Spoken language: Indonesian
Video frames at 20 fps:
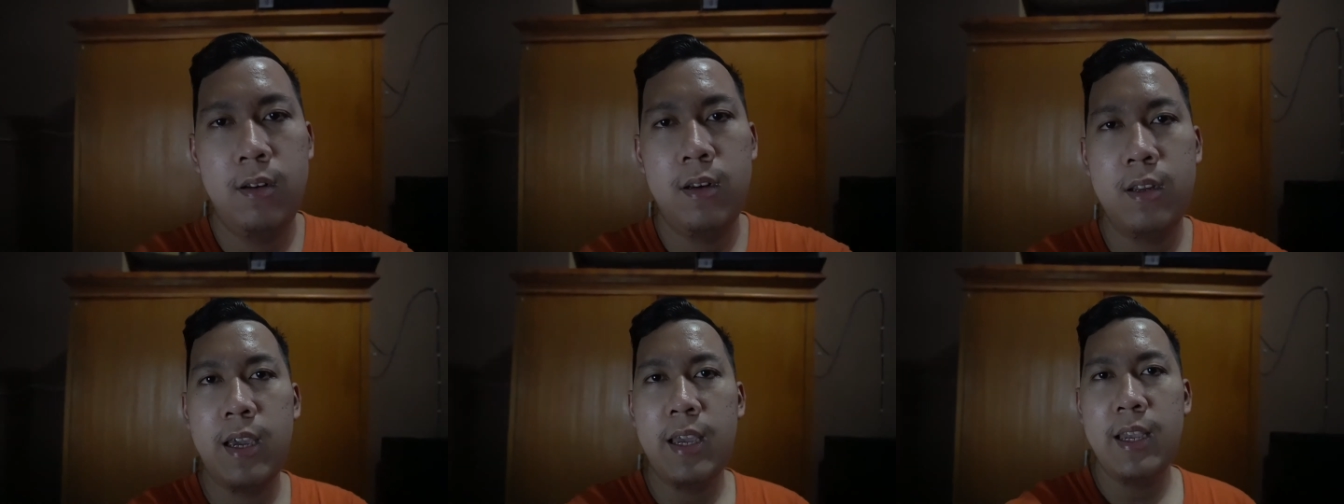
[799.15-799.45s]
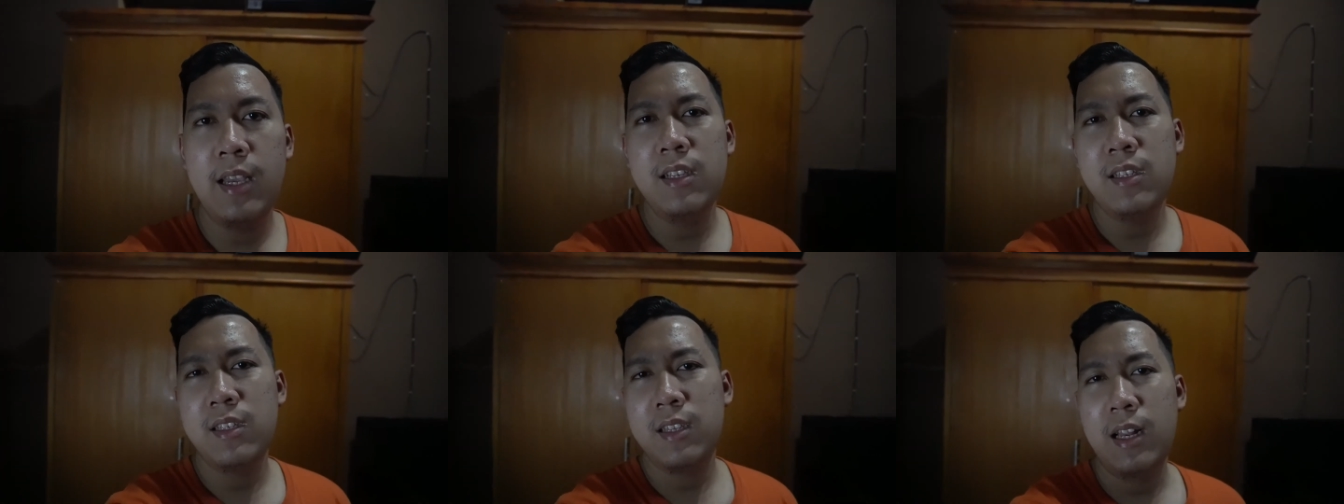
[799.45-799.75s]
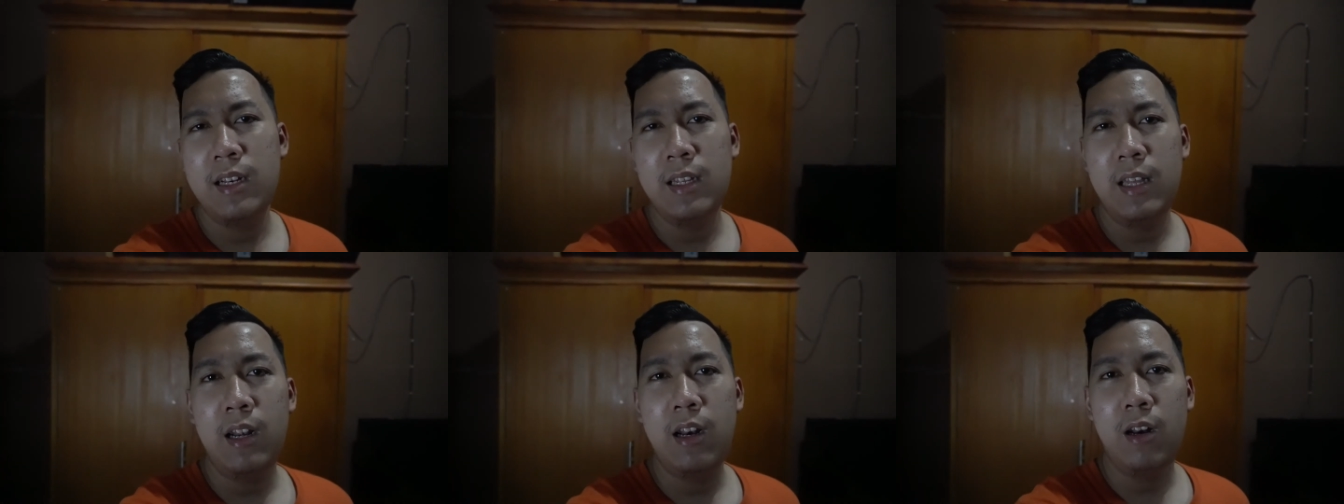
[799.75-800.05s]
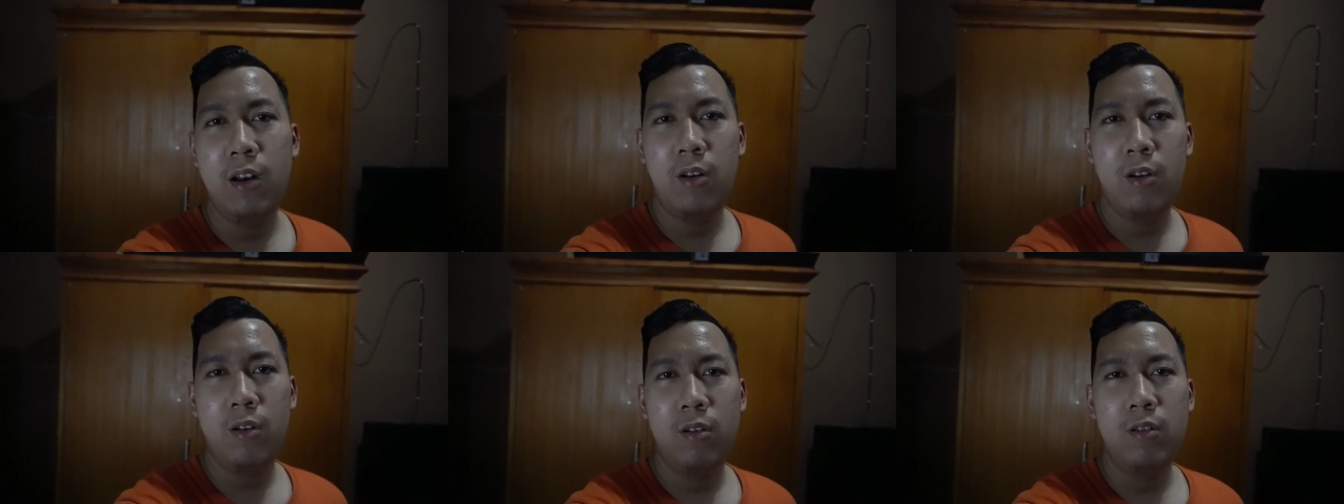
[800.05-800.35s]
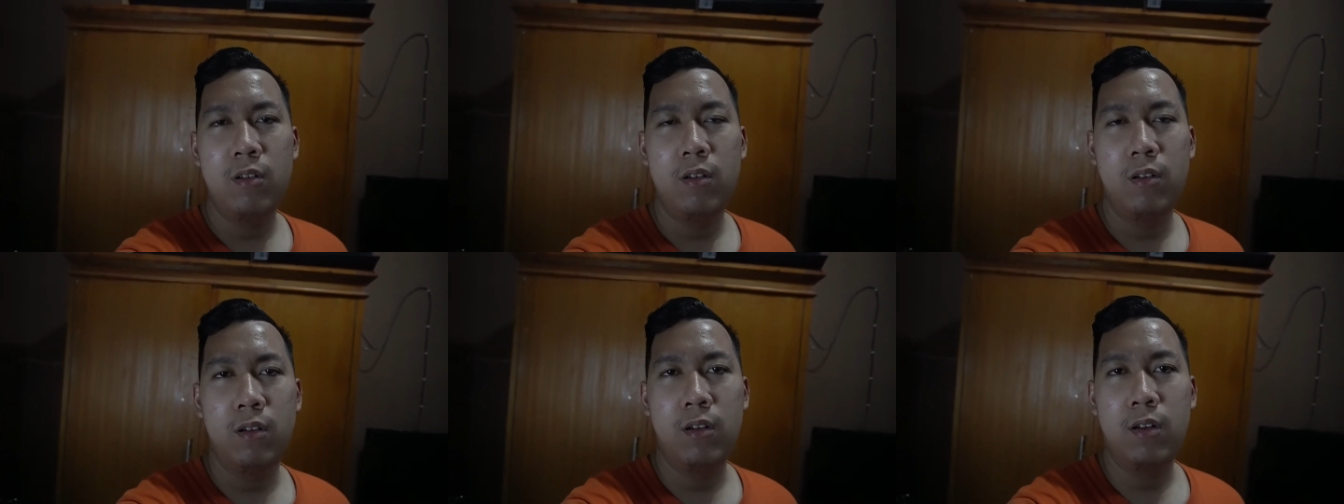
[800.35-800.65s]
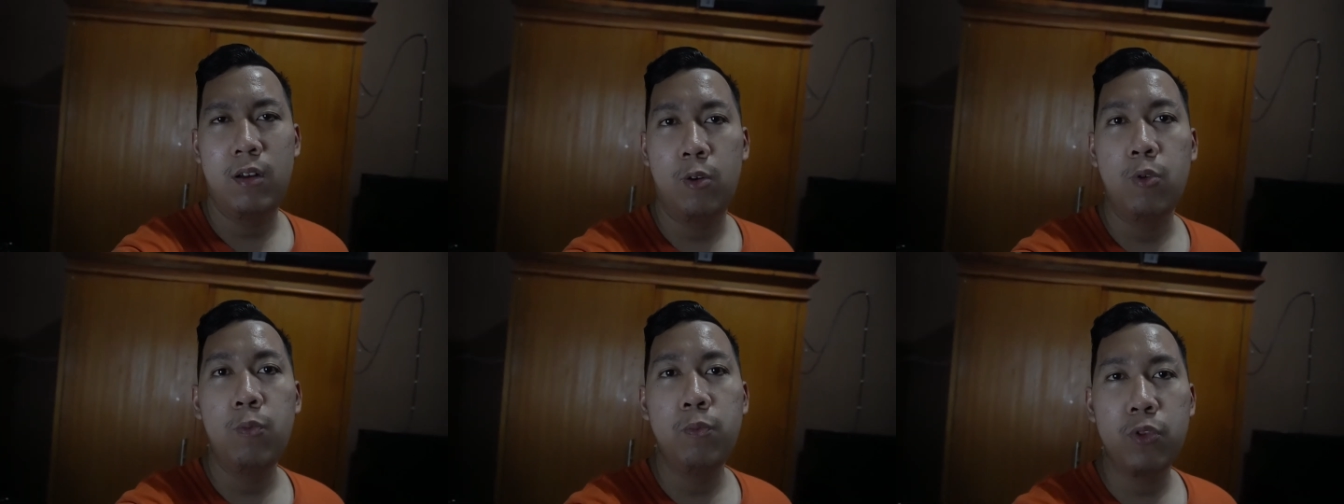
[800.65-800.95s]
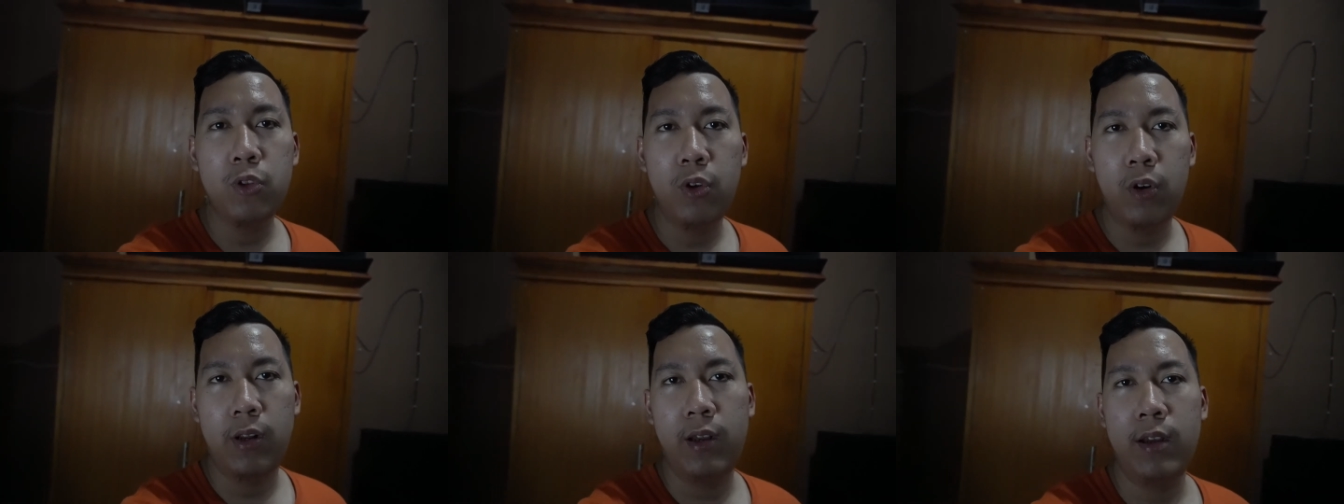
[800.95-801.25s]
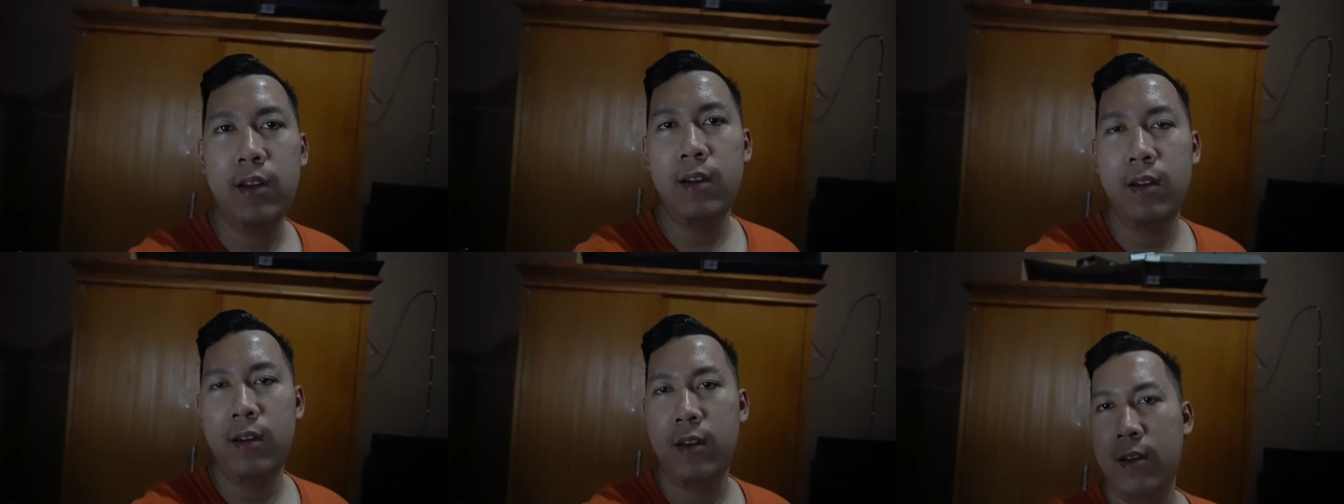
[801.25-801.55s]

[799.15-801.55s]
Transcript: kayaknya sekalian uh, room tour ya